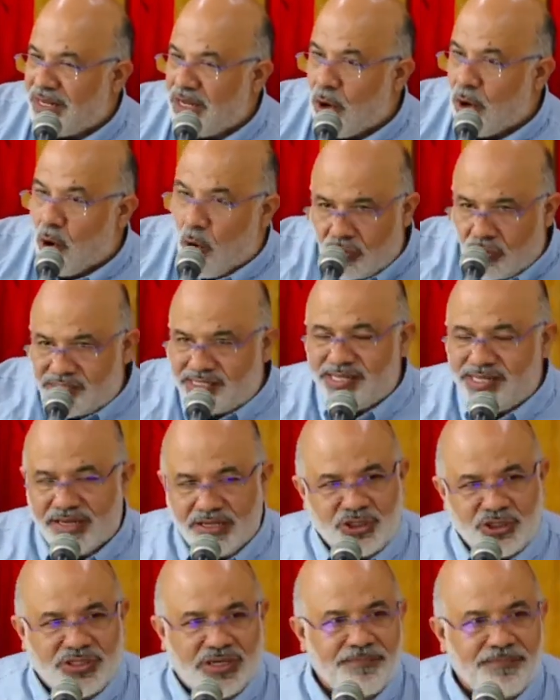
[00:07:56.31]
Ou
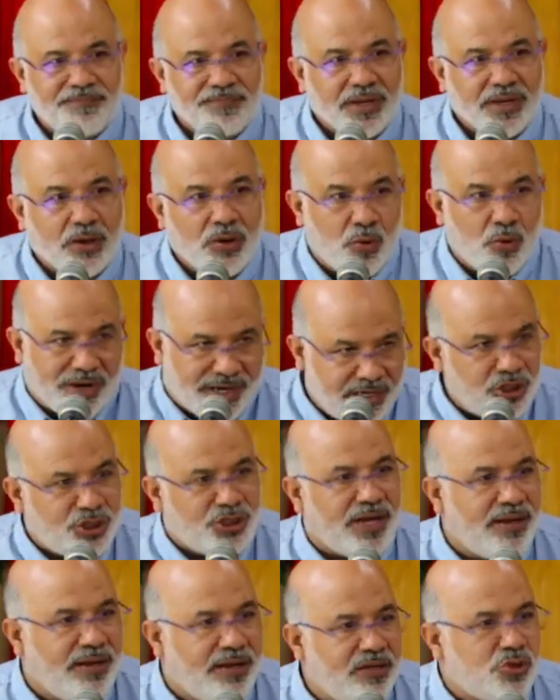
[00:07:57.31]
seja, o
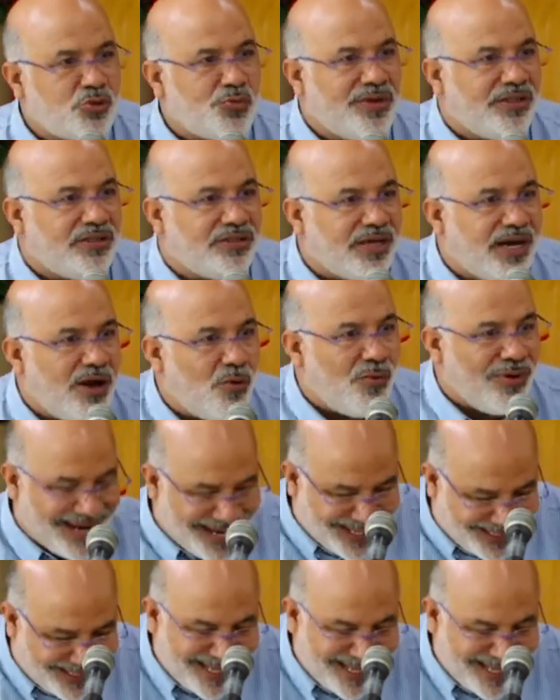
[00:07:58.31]
cristianismo, então, ele tem